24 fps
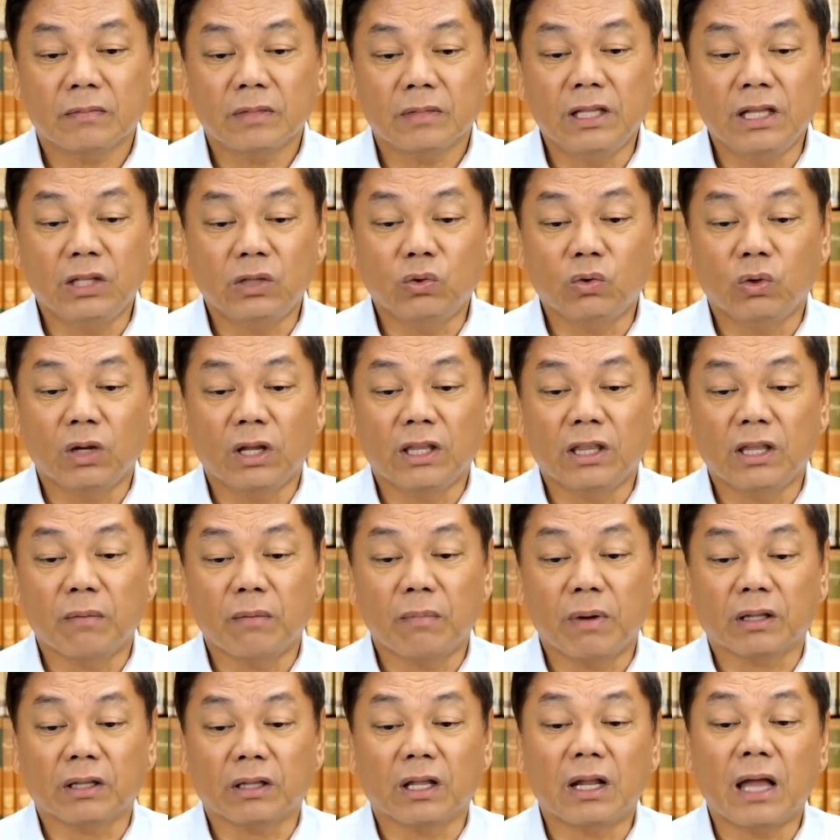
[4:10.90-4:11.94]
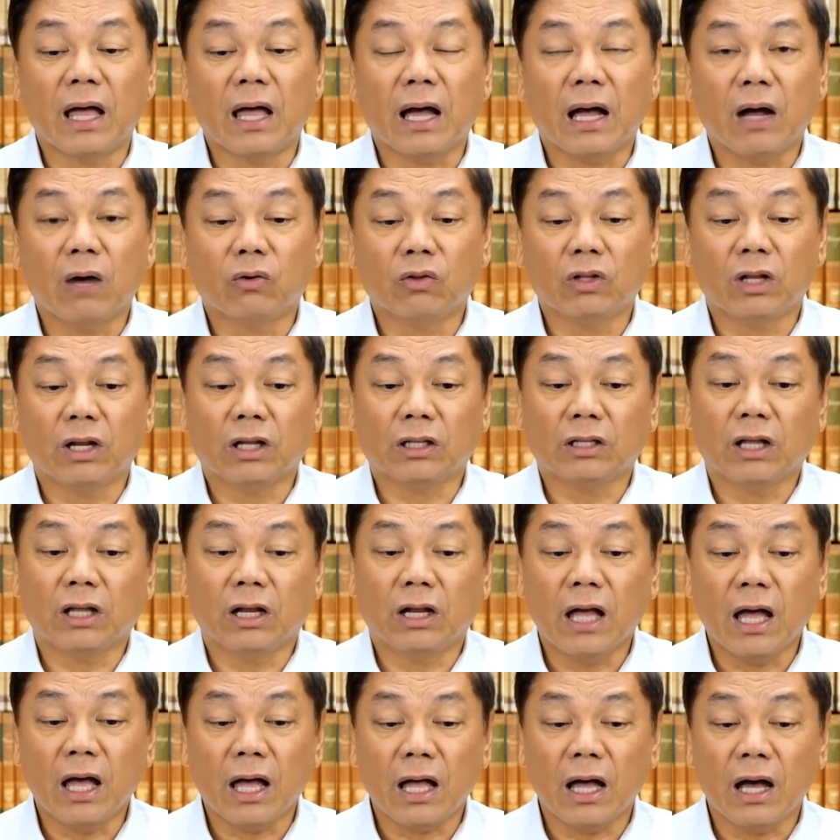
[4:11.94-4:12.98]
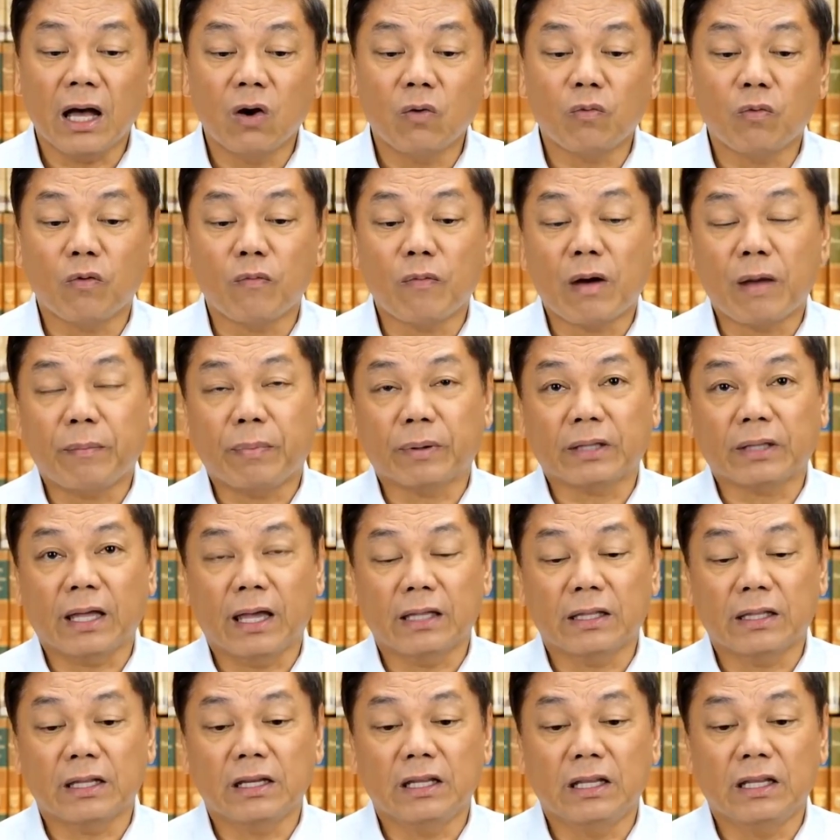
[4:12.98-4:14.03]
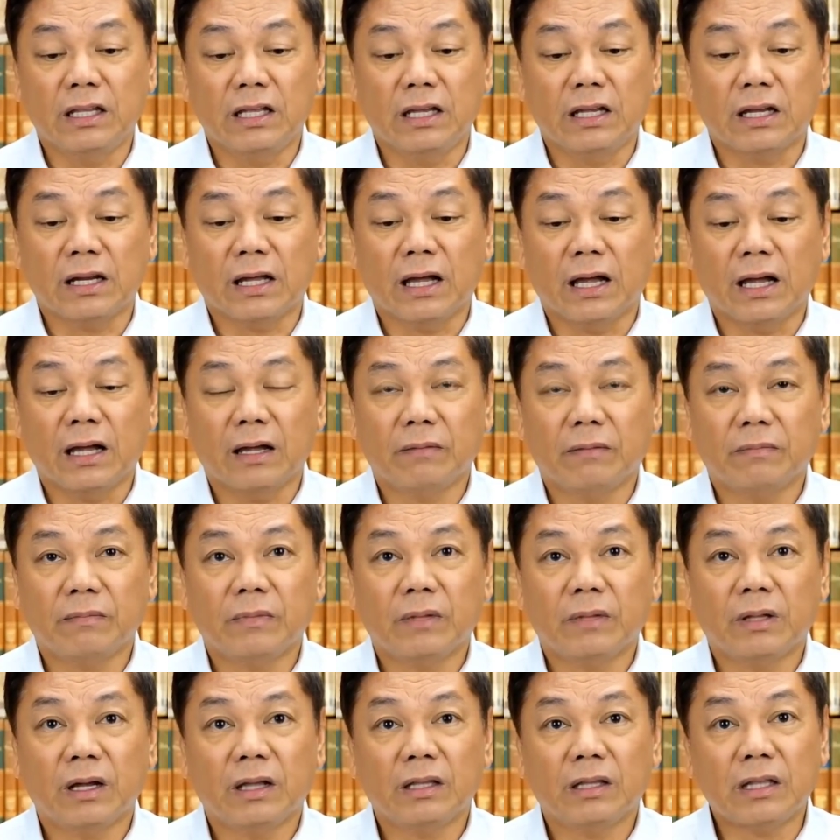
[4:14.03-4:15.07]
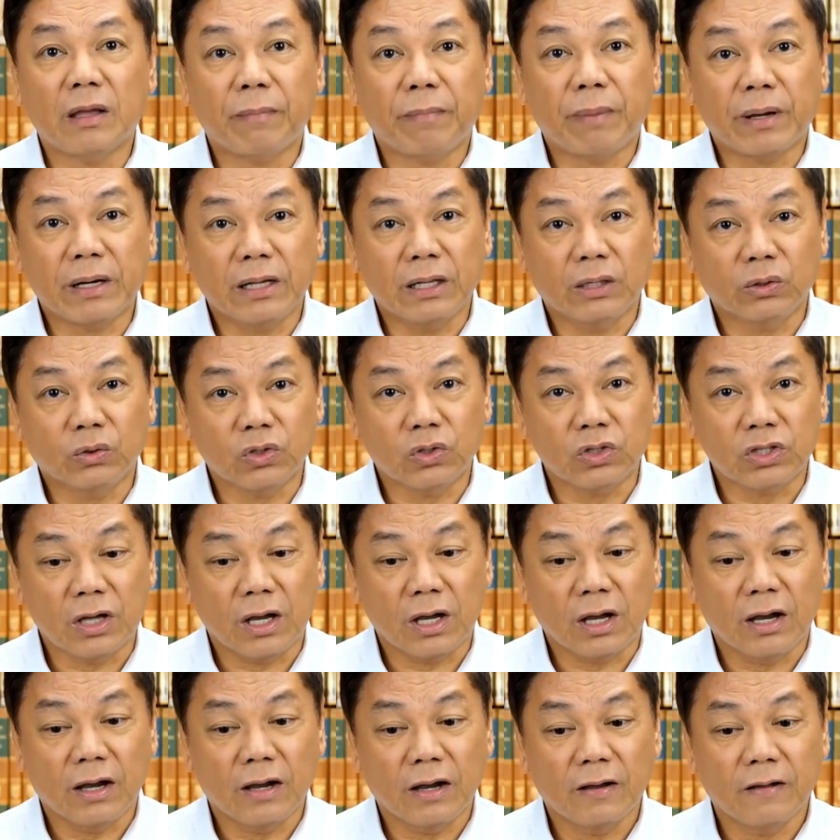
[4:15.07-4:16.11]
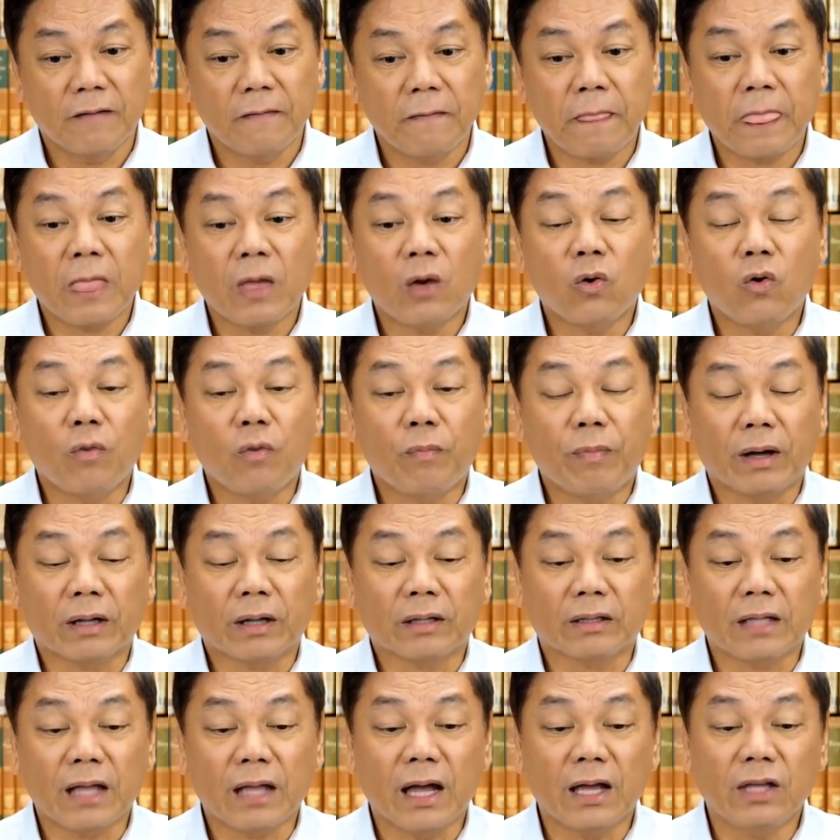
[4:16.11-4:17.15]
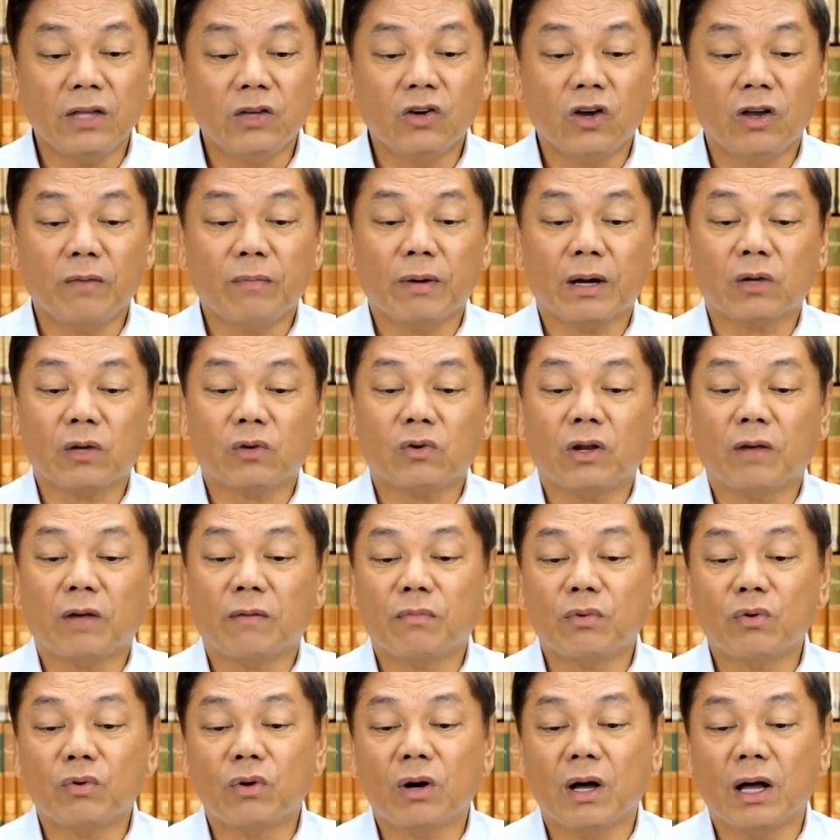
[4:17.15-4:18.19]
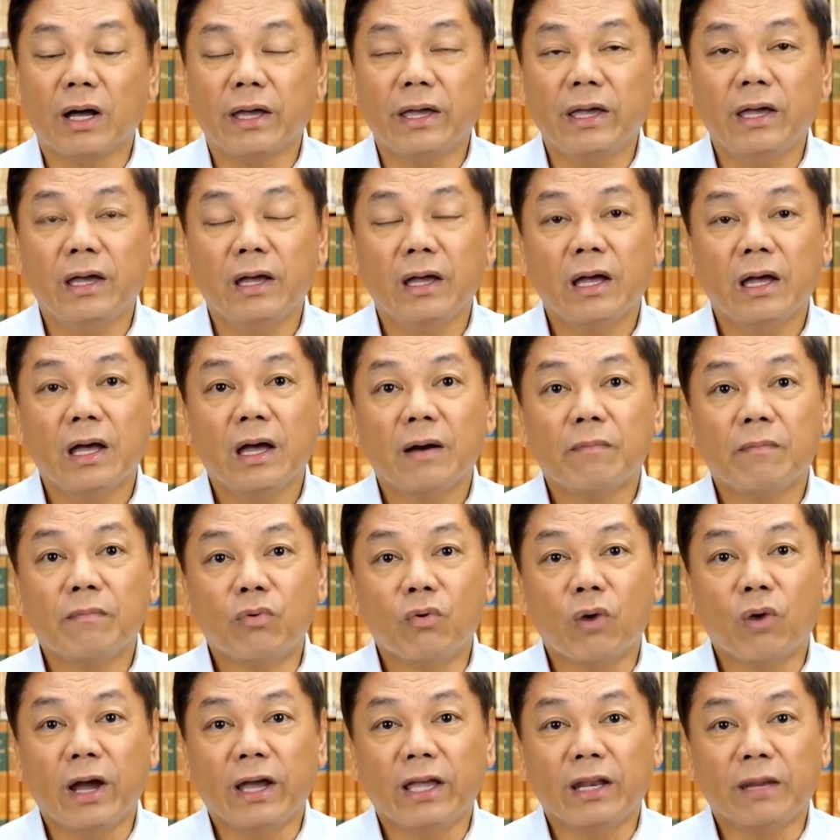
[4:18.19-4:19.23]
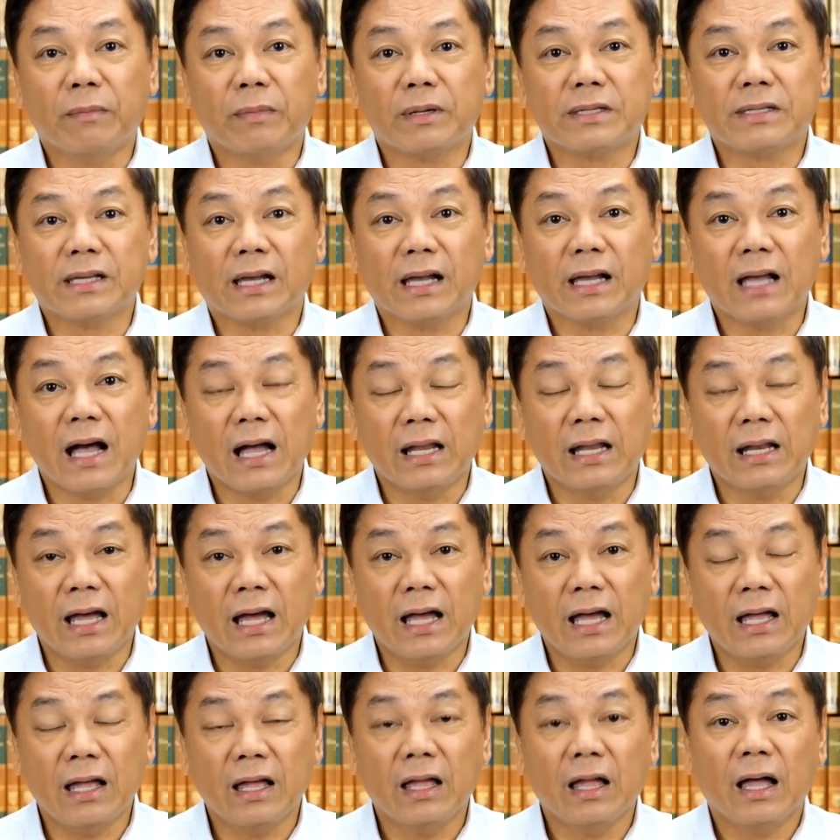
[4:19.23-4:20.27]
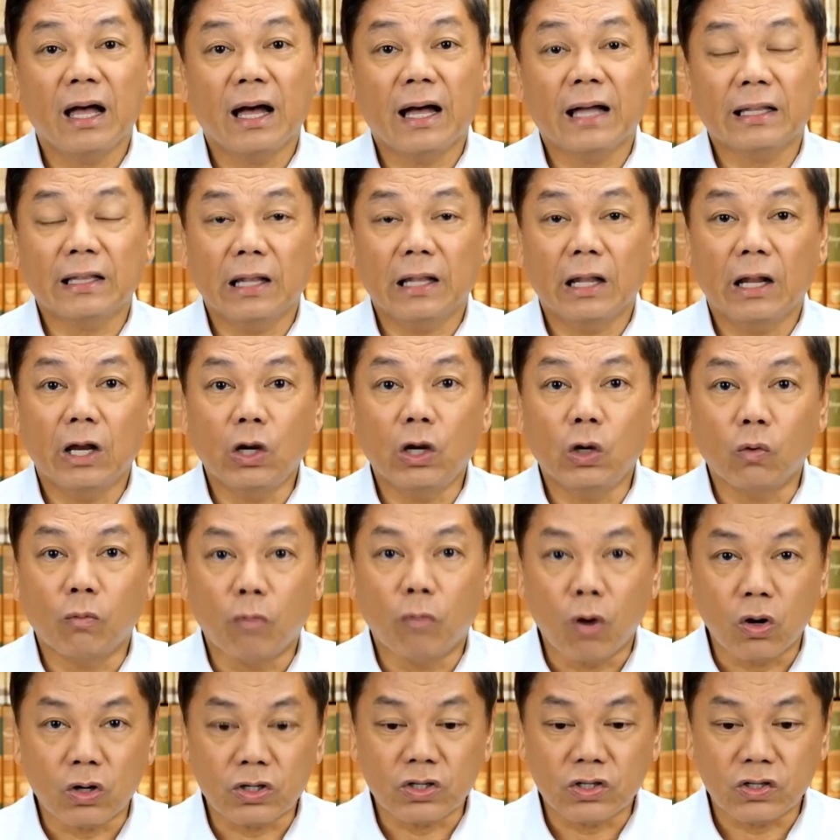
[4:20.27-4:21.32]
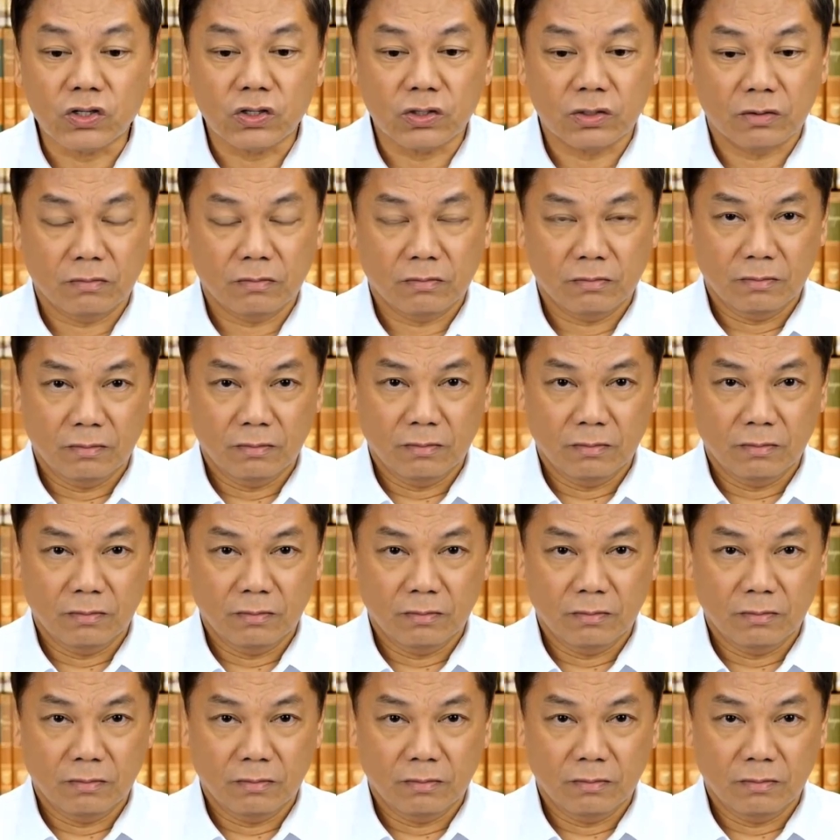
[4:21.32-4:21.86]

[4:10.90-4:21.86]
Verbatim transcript: Di tulad ng magnanakaw na nagnanakaw, pumapatay at naninira. Naparito siya upang tayo ay magkaroon ng buhay, buhay na masagana at lubos.